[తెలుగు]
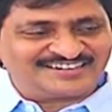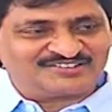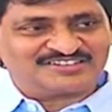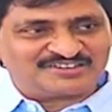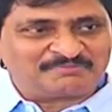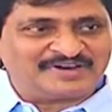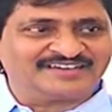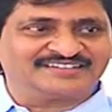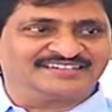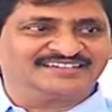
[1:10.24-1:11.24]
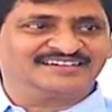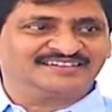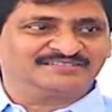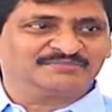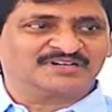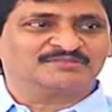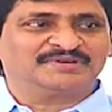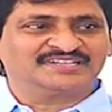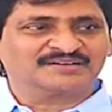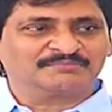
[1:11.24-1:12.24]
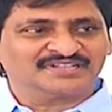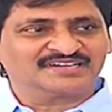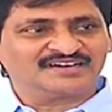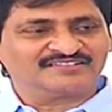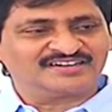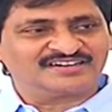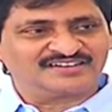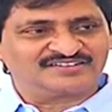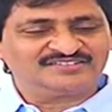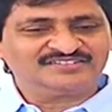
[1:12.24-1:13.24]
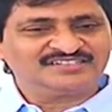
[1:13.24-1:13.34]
అంటే గోదావరి మీ ఊరికి పెద్ద ఓకే